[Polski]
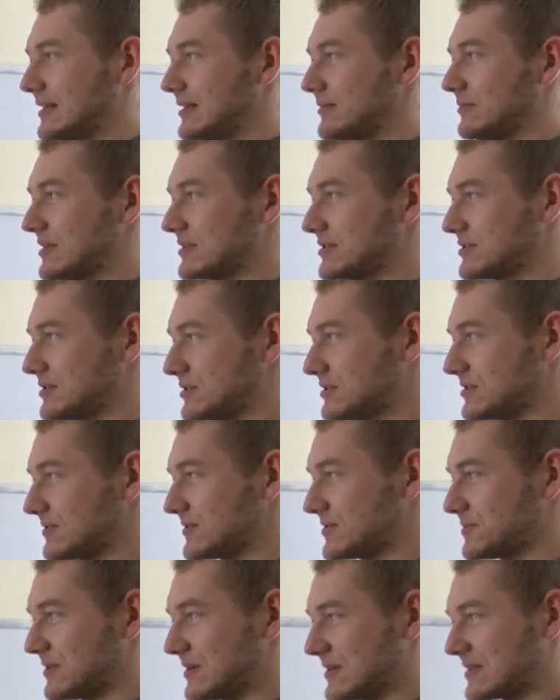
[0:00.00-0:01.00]
bardzo często w
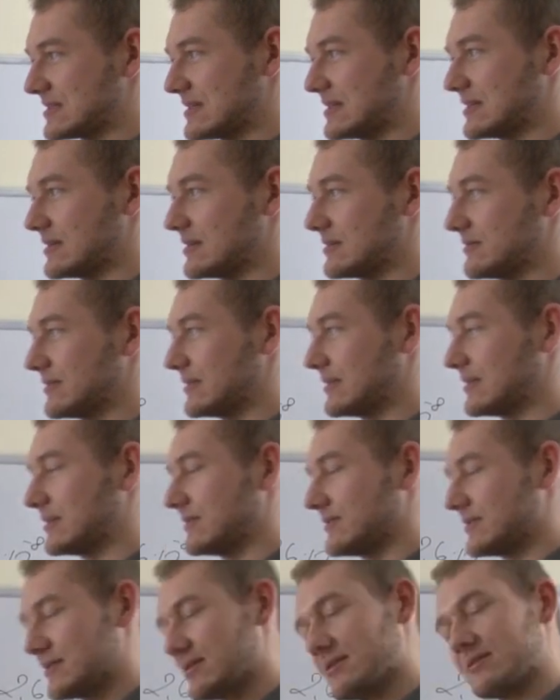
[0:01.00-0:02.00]
zbiorach zadań w
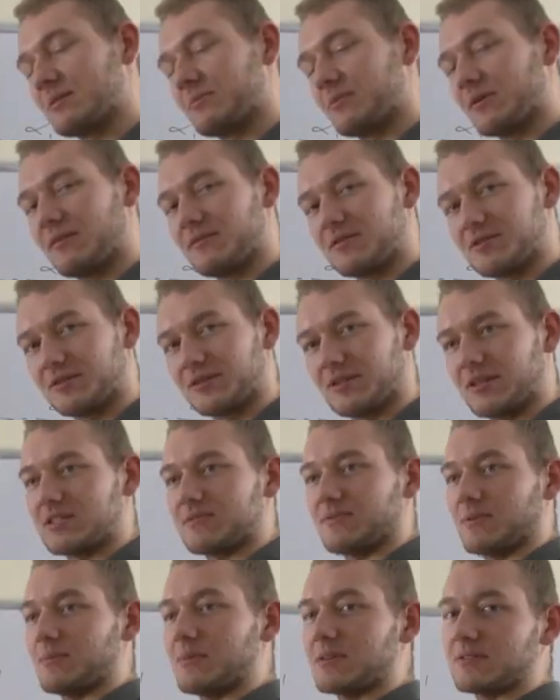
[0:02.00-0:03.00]
relatywistyce pojawia się ta
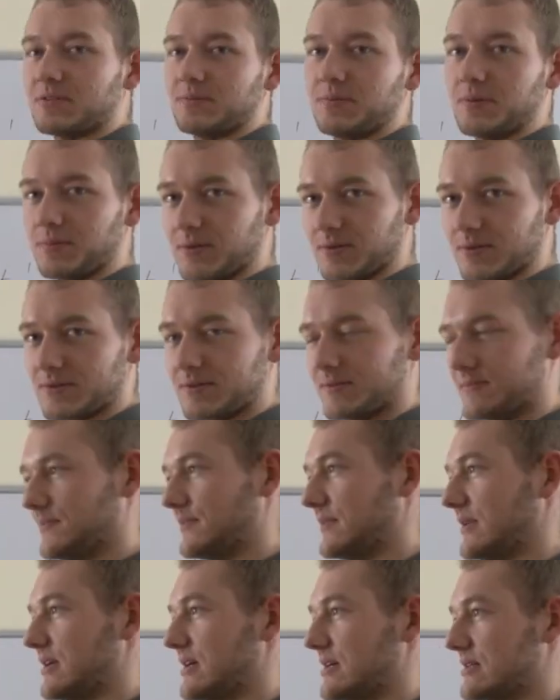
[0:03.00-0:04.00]
nazwa meson pi plus.
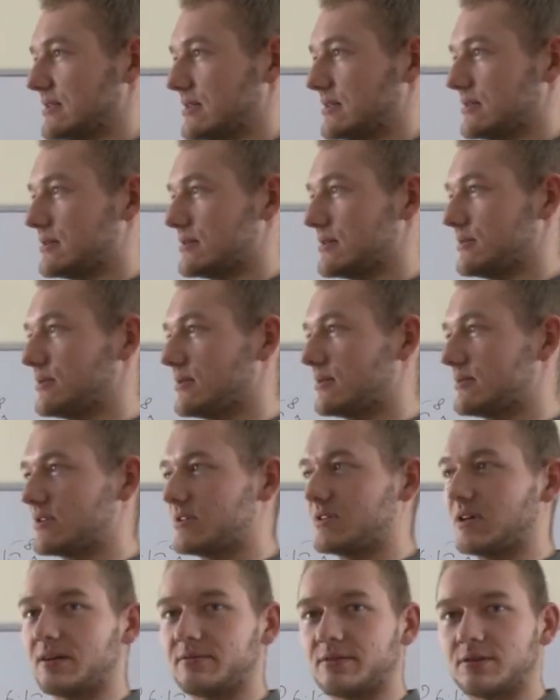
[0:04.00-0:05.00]
Ja z racji, że byłem
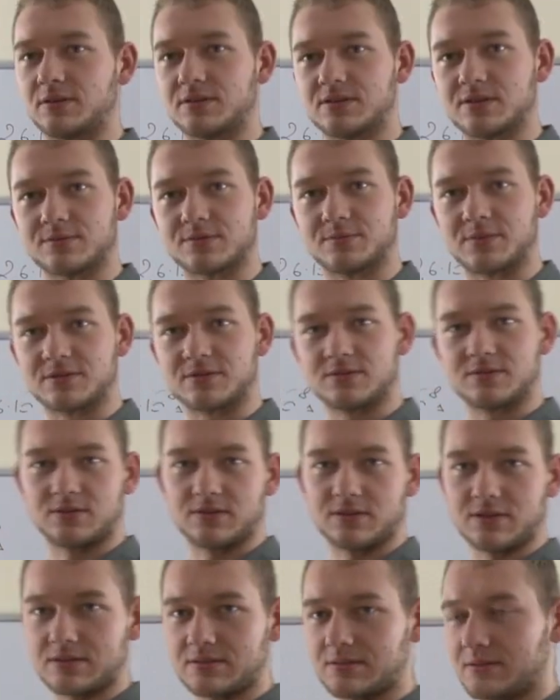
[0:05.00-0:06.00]
zaciekawiony, chciałem zobaczyć, co
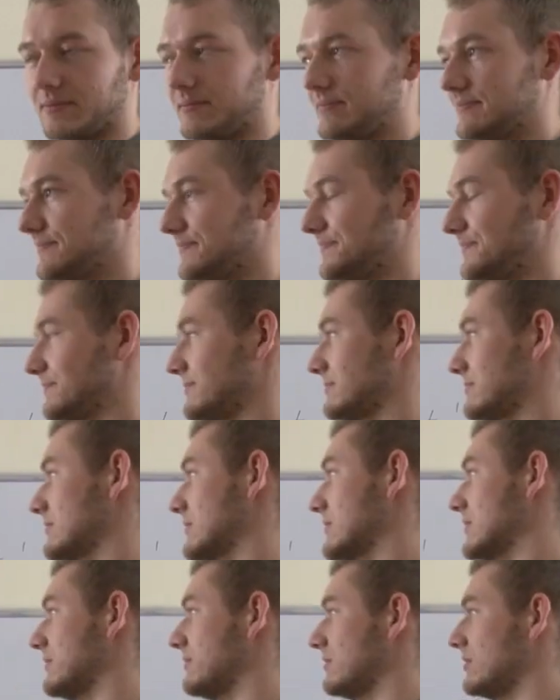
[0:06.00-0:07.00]
to jest.
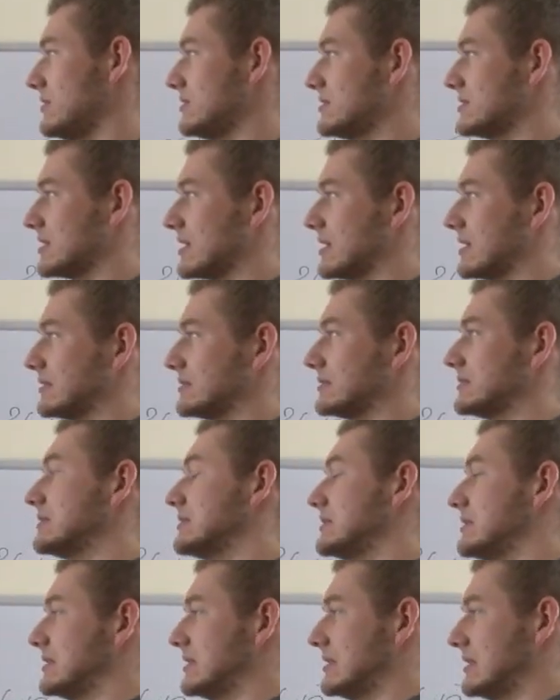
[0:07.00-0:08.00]
Definicja
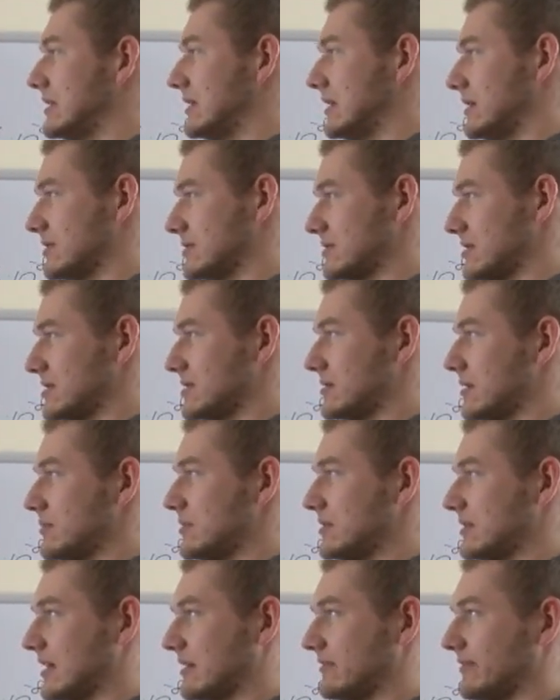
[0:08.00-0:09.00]
rozjaśniła
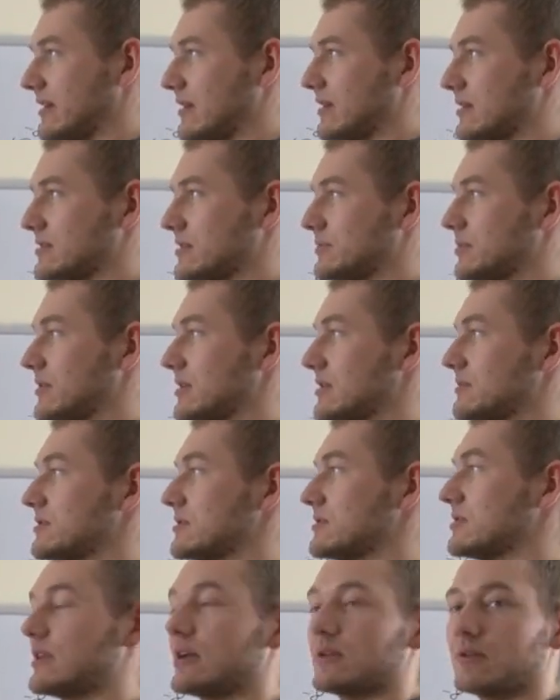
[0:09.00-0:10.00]
mi tak wiele, że po jej
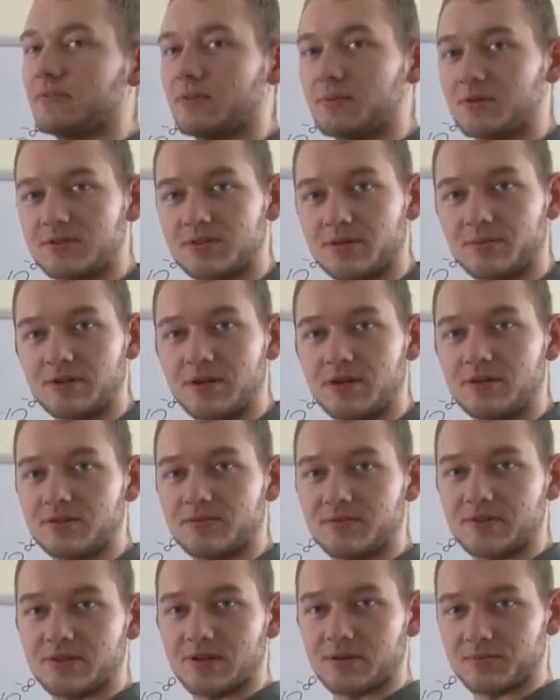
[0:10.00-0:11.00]
przeczytaniu wiem jeszcze mniej niż
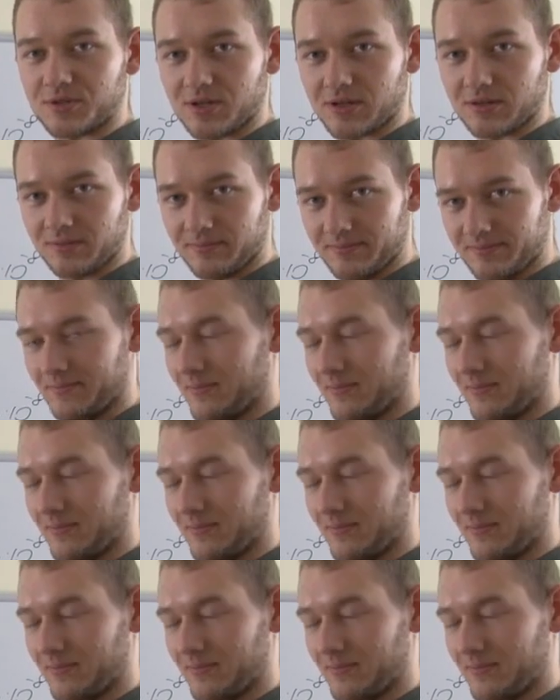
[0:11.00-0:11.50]
wiedziałem przed.